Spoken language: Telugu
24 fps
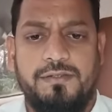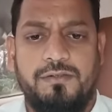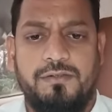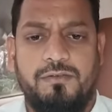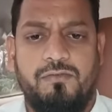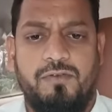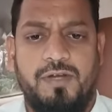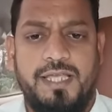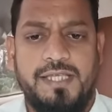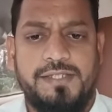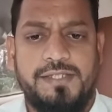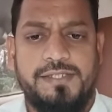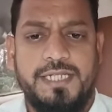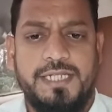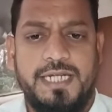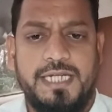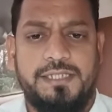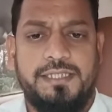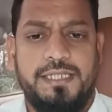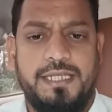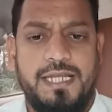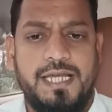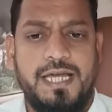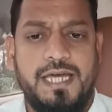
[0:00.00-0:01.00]
ఎక్స్
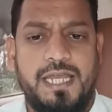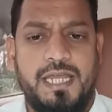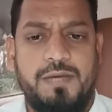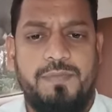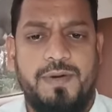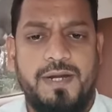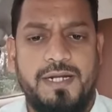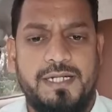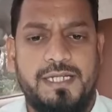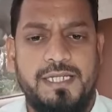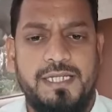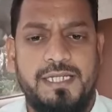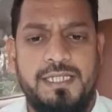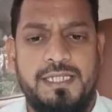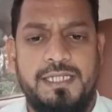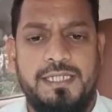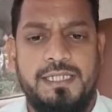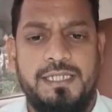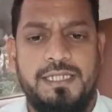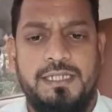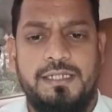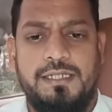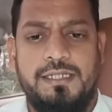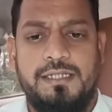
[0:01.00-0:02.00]
వైఎస్ఆర్ తెలంగాణ
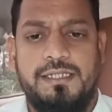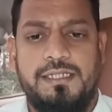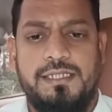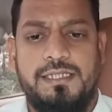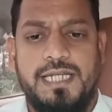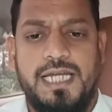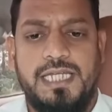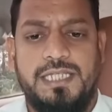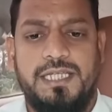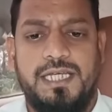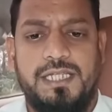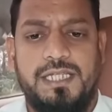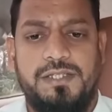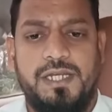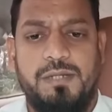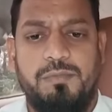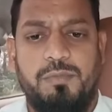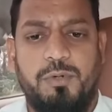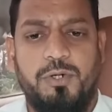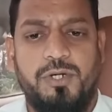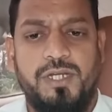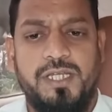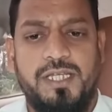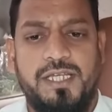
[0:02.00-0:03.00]
పార్టీ
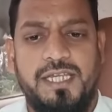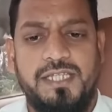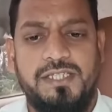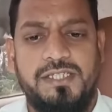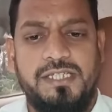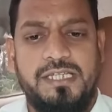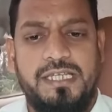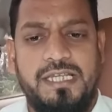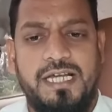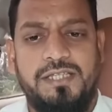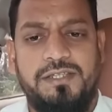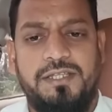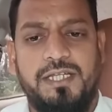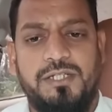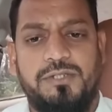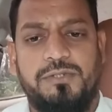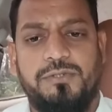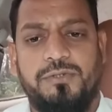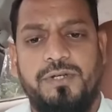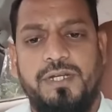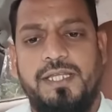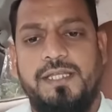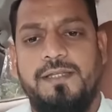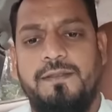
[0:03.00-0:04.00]
యాదాద్రి భువనగిరి జిల్లా
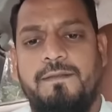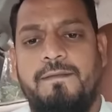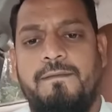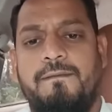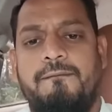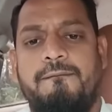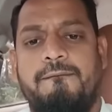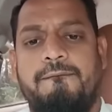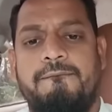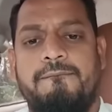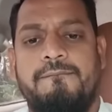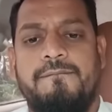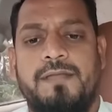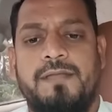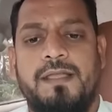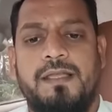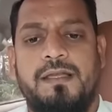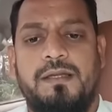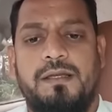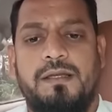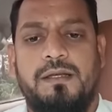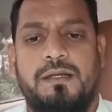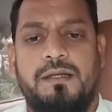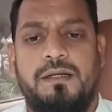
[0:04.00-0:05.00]
అధ్యక్షుణ్ణి
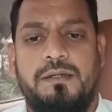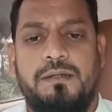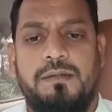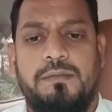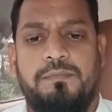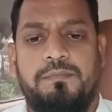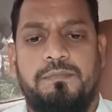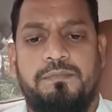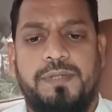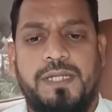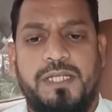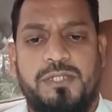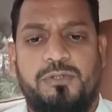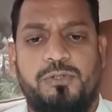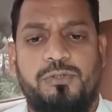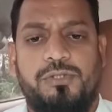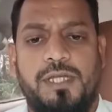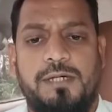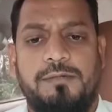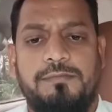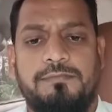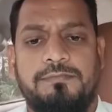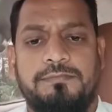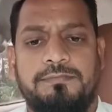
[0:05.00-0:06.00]

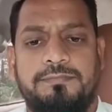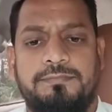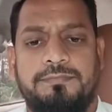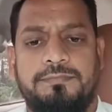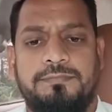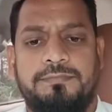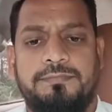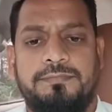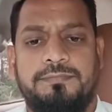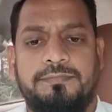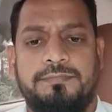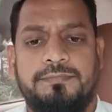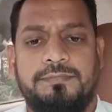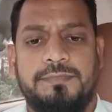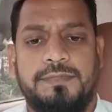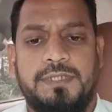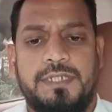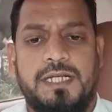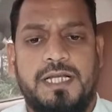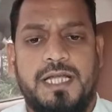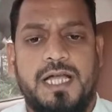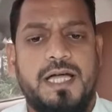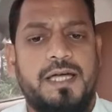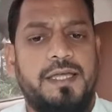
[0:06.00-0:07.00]
ప్రస్తుతం
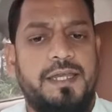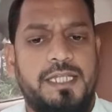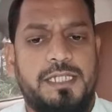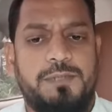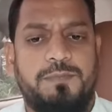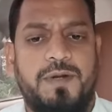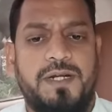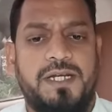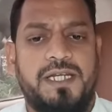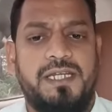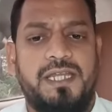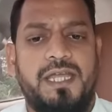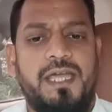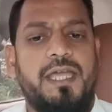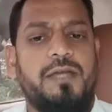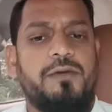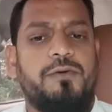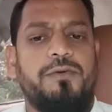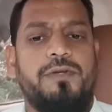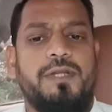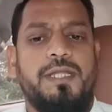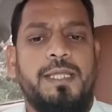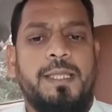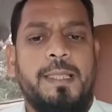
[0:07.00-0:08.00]
కాంగ్రెస్
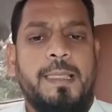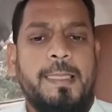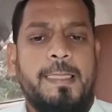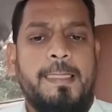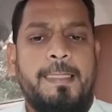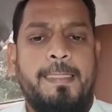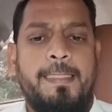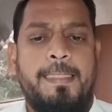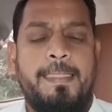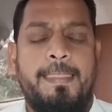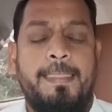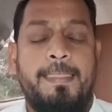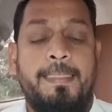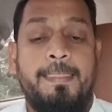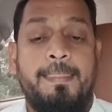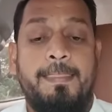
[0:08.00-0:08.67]
పార్టీ నాయకుణ్ణి